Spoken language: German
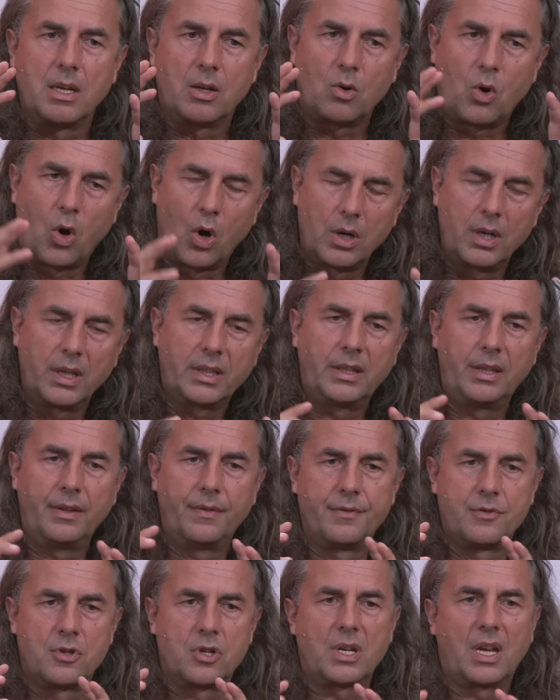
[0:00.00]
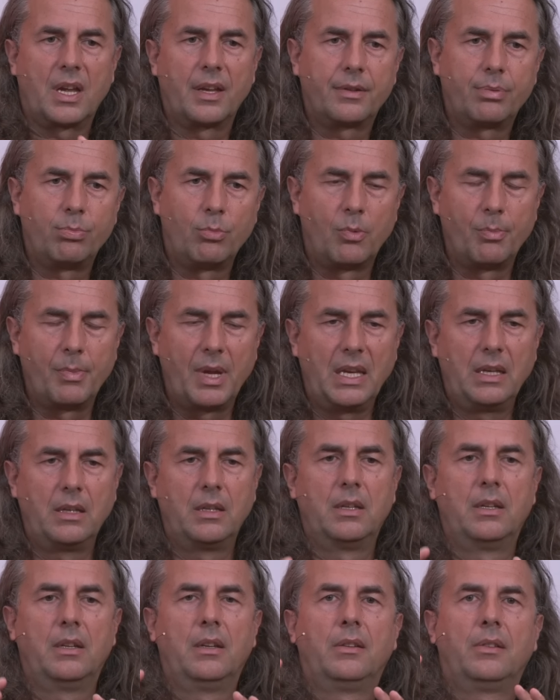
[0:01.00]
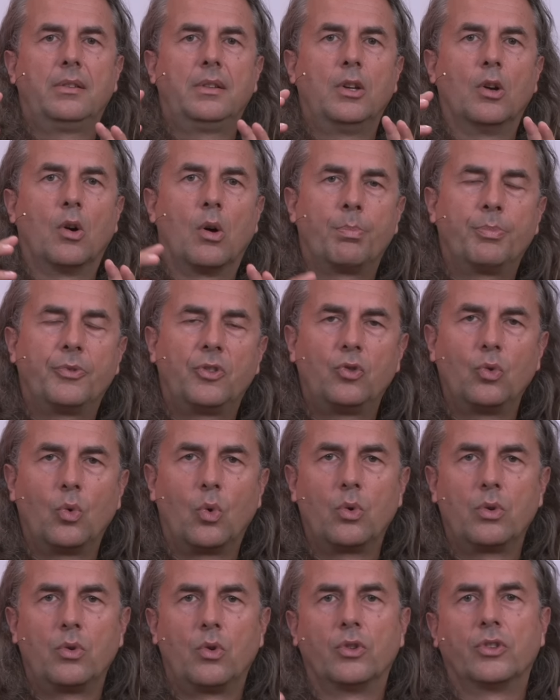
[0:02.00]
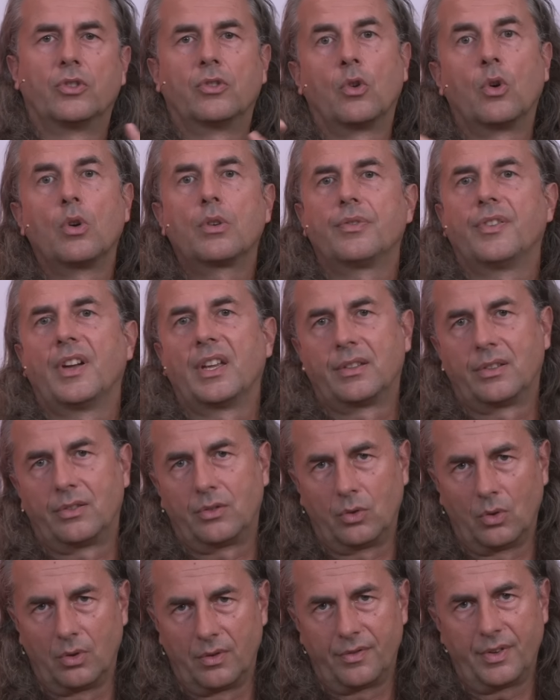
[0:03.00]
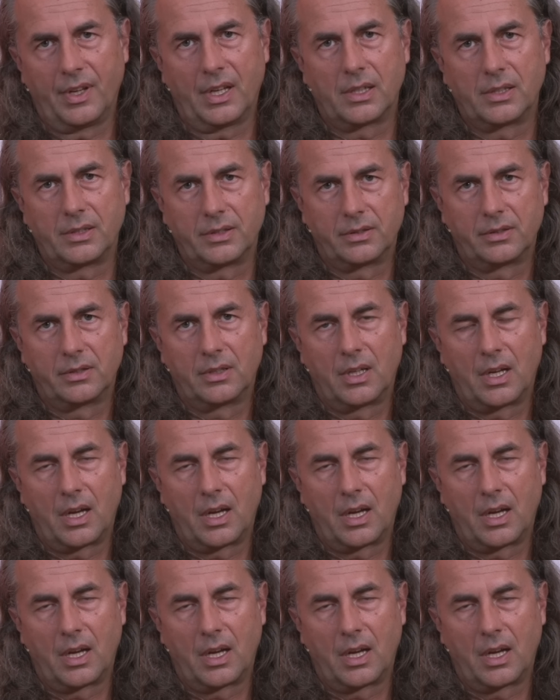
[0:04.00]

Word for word: kollektiven Stressmomenten, ist die Option, uns rückwärts zu entwickeln.